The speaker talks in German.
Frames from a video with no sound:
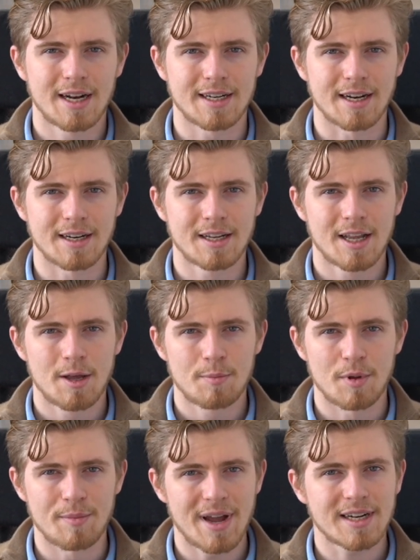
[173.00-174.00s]
dann
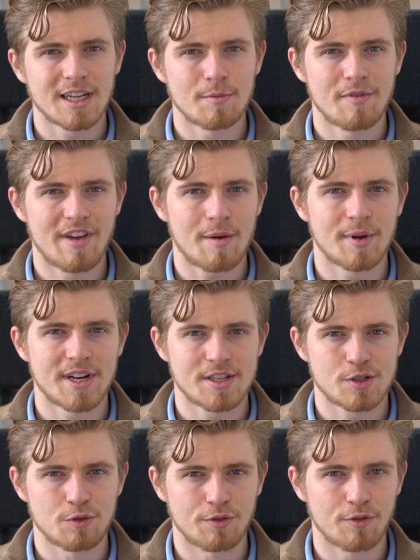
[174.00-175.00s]
bemerkt der Bewerber
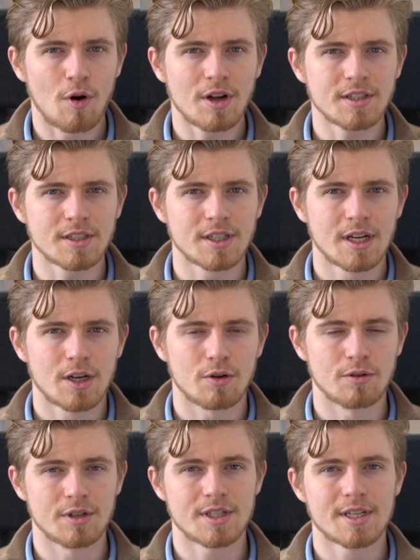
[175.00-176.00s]
das sofort
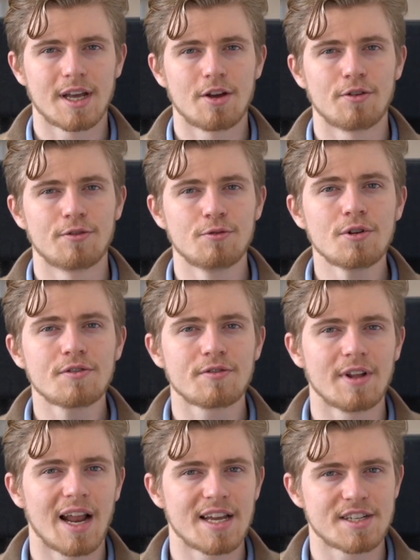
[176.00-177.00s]
und führt
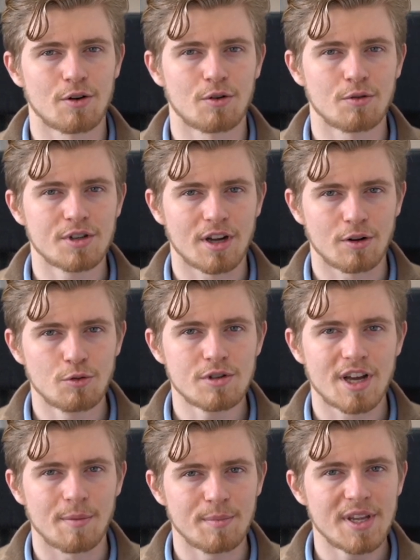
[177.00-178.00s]
vielleicht auch unter
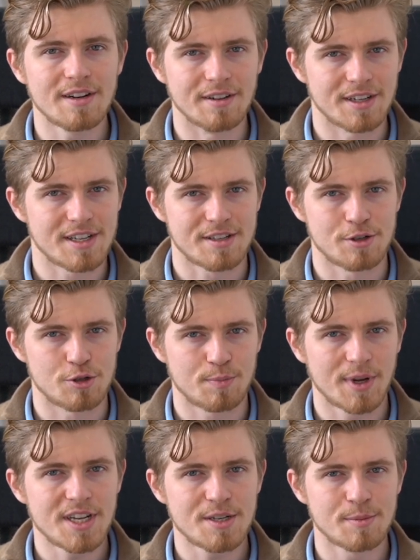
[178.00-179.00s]
guter Miene das
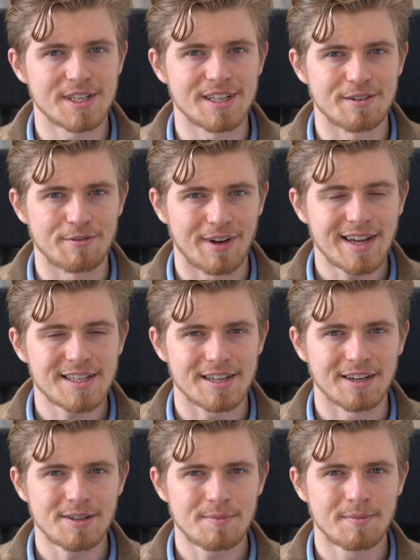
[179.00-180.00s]
Gespräch mit Ihnen
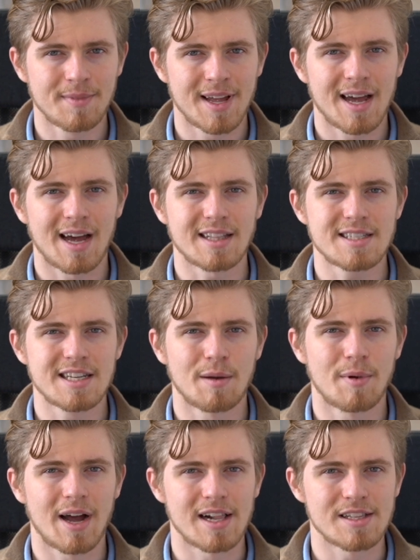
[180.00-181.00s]
weiter, hat sie
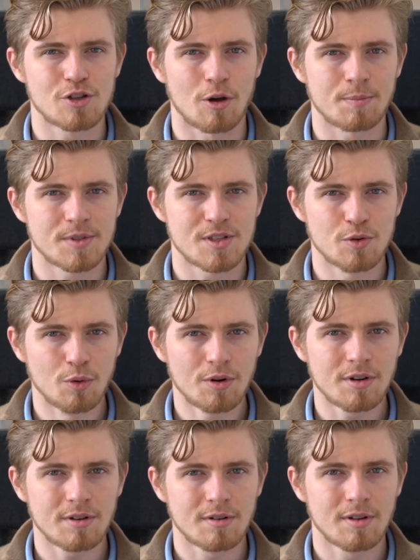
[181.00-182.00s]
aber als
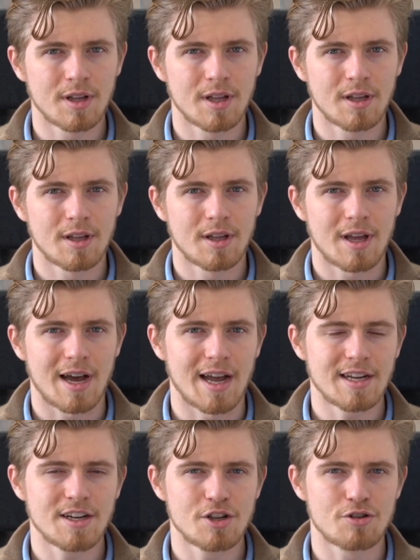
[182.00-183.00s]
Option
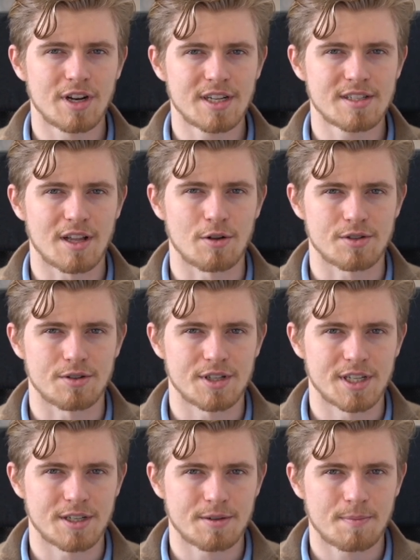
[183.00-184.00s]
eigentlich schon längst
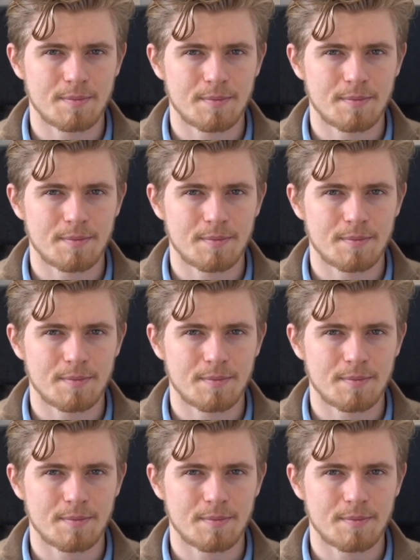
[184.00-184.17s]
aussortiert.